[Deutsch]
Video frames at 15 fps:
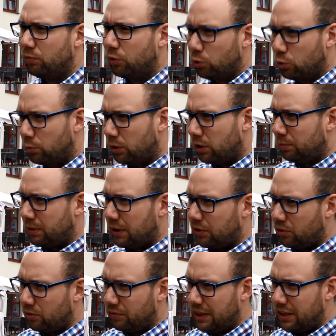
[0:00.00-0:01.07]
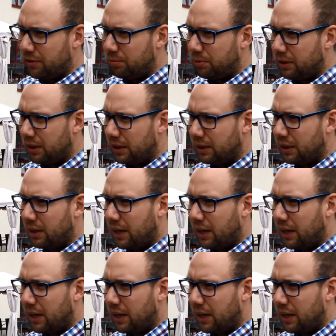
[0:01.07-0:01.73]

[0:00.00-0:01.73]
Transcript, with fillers: wird rübergebracht zum Wellnessbereich,